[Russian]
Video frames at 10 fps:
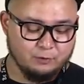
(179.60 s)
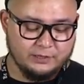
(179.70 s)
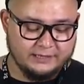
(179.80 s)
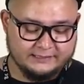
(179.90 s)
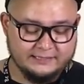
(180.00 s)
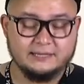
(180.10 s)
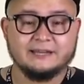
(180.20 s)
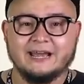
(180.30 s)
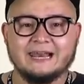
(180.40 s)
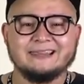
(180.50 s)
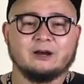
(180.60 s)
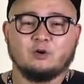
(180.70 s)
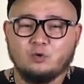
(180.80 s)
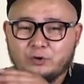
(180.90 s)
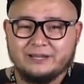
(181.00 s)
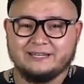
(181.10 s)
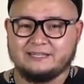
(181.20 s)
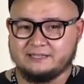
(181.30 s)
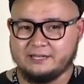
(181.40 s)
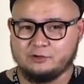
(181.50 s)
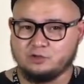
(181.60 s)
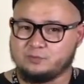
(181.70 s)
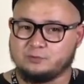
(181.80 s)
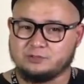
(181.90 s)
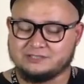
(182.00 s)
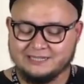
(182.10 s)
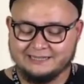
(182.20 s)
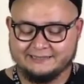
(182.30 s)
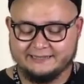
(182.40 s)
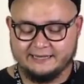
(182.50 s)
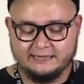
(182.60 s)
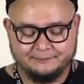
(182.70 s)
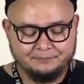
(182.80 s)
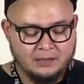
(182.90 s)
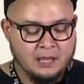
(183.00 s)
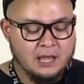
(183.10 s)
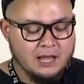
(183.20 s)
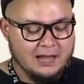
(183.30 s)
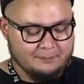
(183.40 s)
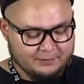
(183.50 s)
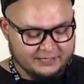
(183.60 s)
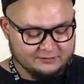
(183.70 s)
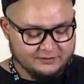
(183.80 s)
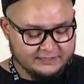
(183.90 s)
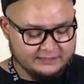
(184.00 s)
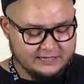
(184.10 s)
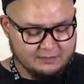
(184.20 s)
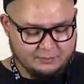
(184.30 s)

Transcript: пульки, ты реально хуй где найдешь просто отдельно. А производители